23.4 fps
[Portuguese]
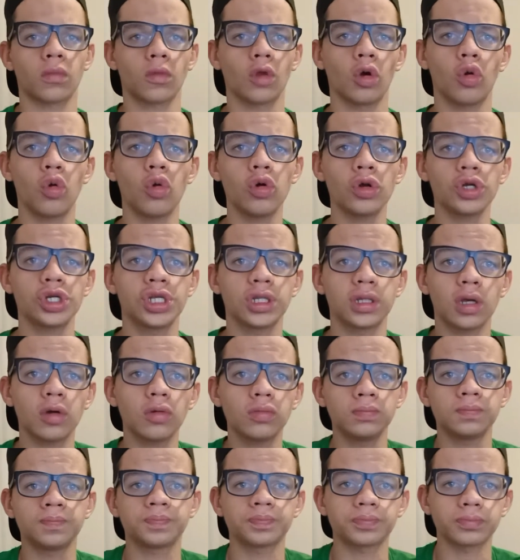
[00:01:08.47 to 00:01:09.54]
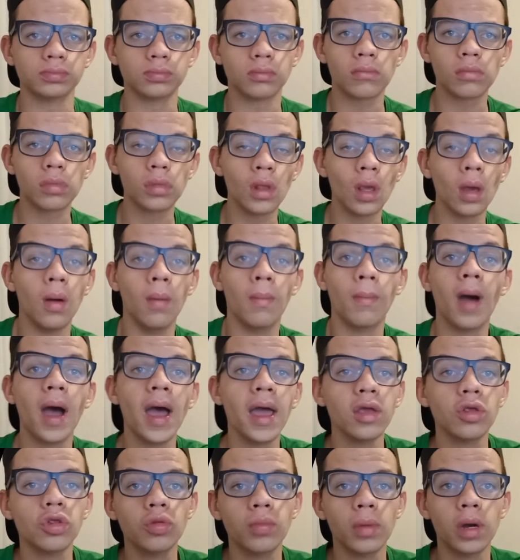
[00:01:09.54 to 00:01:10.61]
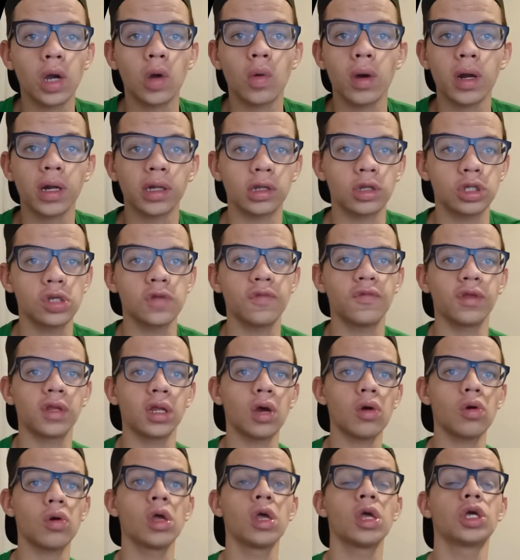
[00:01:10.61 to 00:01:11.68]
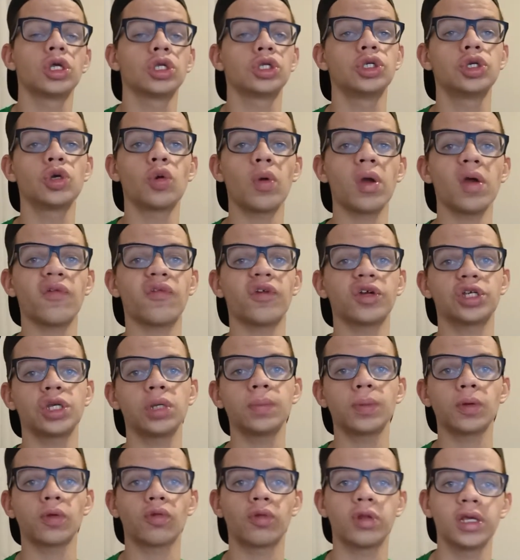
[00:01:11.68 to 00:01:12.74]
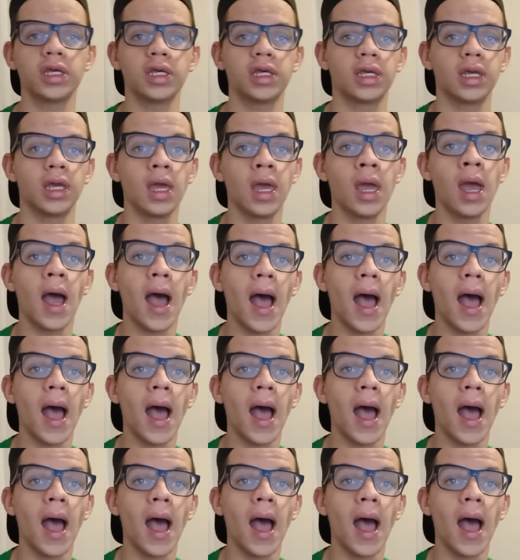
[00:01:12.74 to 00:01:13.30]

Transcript: Hoje então, mais uma quarta de final de UEFA Champions League.